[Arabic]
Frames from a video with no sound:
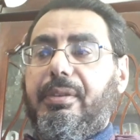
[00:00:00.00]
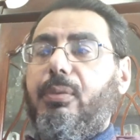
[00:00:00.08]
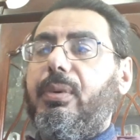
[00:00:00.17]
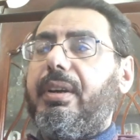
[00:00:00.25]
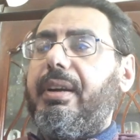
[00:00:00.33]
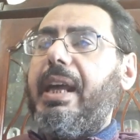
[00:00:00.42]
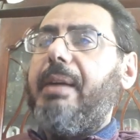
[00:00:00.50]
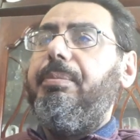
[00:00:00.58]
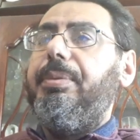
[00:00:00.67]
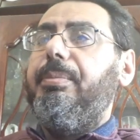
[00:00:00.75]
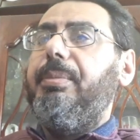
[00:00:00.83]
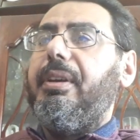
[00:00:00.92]
والراب
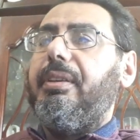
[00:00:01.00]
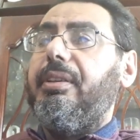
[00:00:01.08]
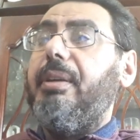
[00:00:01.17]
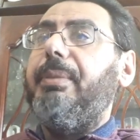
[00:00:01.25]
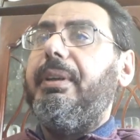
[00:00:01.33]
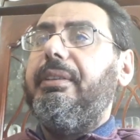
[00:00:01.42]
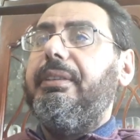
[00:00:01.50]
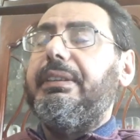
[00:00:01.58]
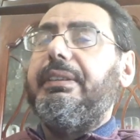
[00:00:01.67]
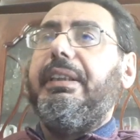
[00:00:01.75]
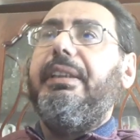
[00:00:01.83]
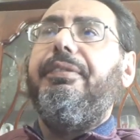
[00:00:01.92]
بيعتبر
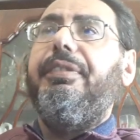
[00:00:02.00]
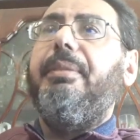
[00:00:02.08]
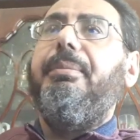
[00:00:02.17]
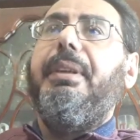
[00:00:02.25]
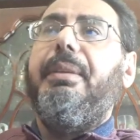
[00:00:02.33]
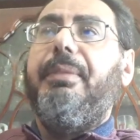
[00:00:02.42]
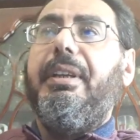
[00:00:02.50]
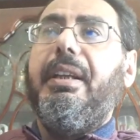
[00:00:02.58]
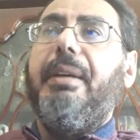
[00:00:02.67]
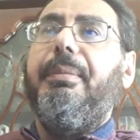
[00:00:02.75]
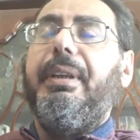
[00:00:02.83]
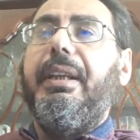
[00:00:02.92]
90% من
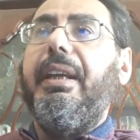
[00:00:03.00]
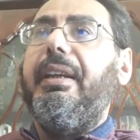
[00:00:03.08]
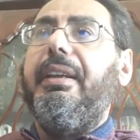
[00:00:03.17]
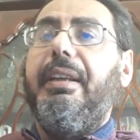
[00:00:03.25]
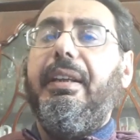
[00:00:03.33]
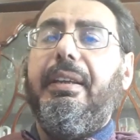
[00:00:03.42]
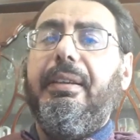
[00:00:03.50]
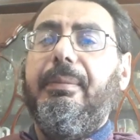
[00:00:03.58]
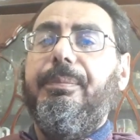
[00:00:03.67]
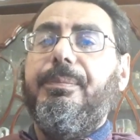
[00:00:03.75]
الأمريكان هنا